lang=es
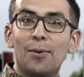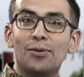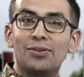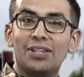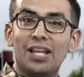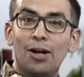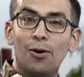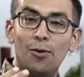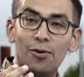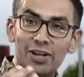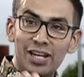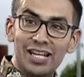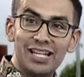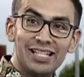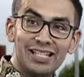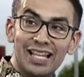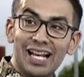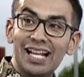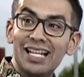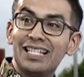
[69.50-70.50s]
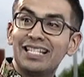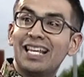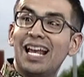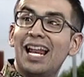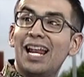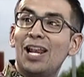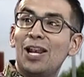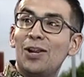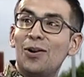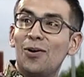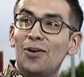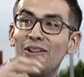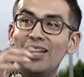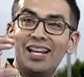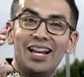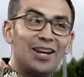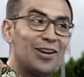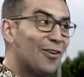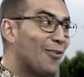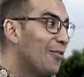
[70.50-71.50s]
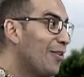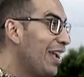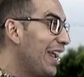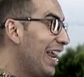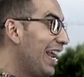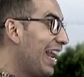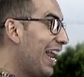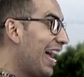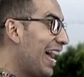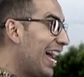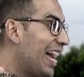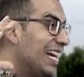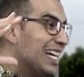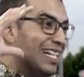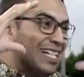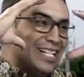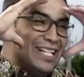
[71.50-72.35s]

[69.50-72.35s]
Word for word: protagonista salió de la novela. ¡No!